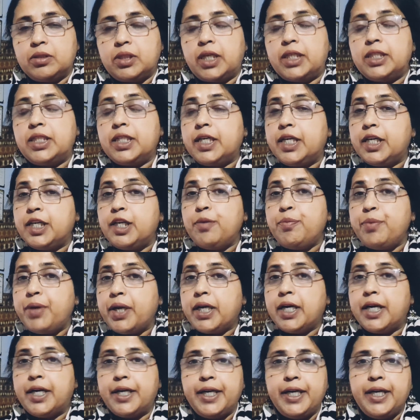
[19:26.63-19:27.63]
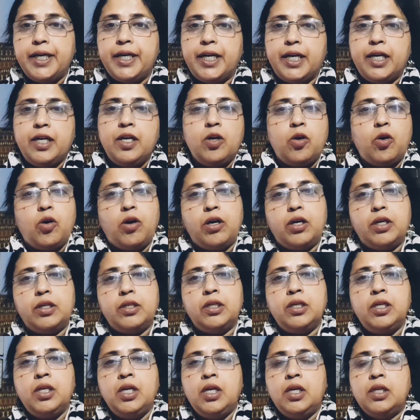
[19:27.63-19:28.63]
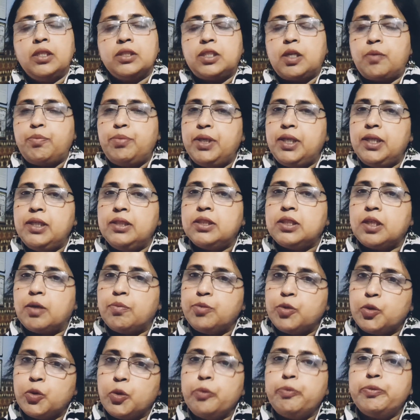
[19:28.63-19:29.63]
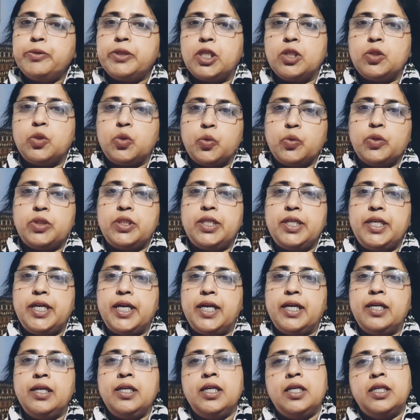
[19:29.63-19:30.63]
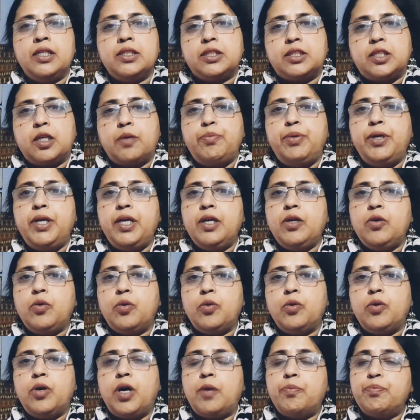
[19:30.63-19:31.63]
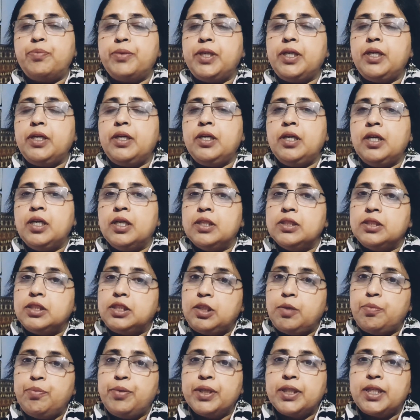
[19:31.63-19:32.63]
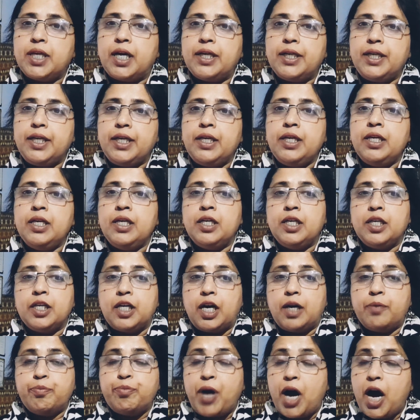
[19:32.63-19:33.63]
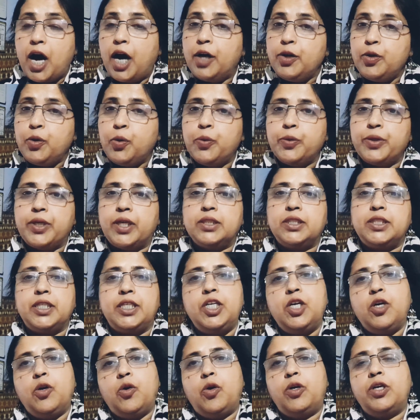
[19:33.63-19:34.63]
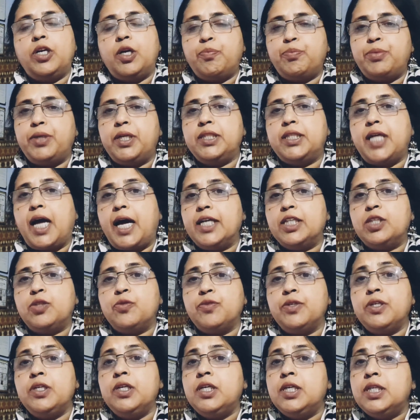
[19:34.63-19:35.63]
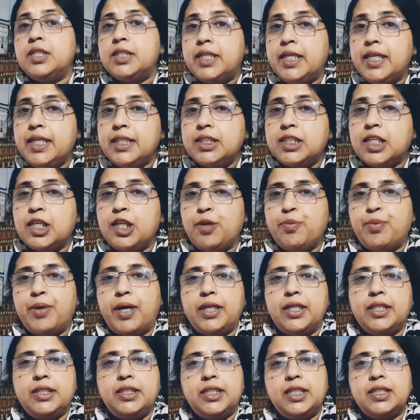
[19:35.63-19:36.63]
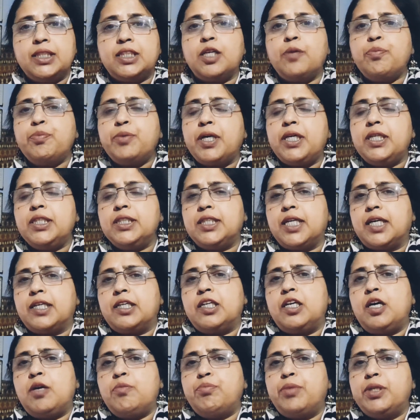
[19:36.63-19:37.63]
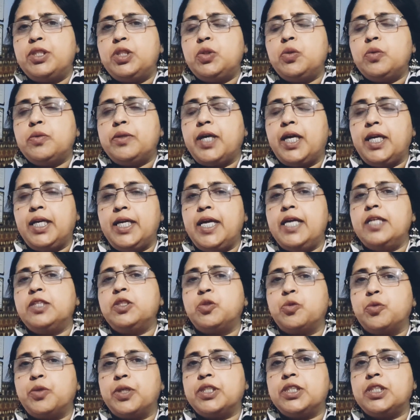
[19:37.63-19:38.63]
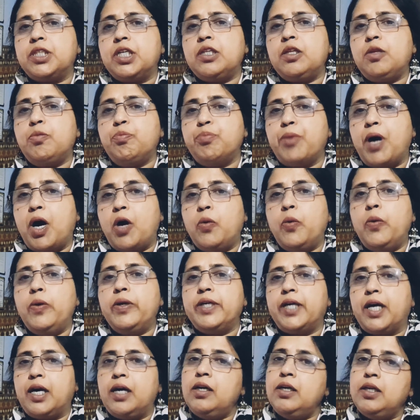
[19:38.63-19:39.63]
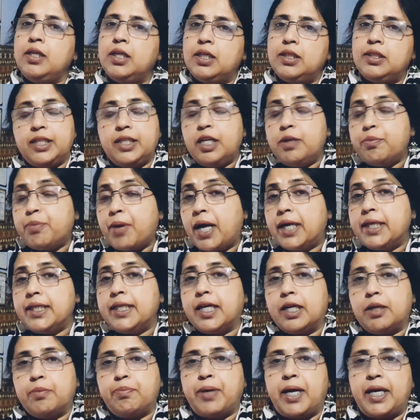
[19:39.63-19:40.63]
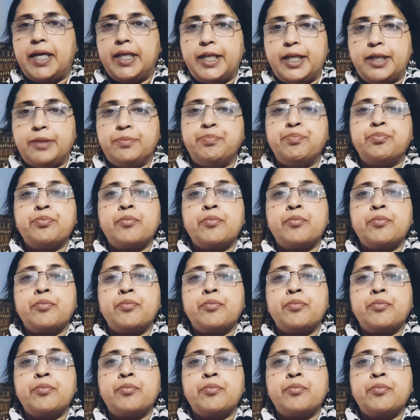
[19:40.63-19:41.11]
कटघरे में खड़े हैं और सभी समरूप से दोषी हैं सभी को अपनी जिम्मेदारी का भान होना चाहिए और अपने दायित्व ठीक से निभाने चाहिए तब कहीं जाकर हम बच्चों के लिए एक सुरक्षित माहौल का निर्माण कर पाएंगे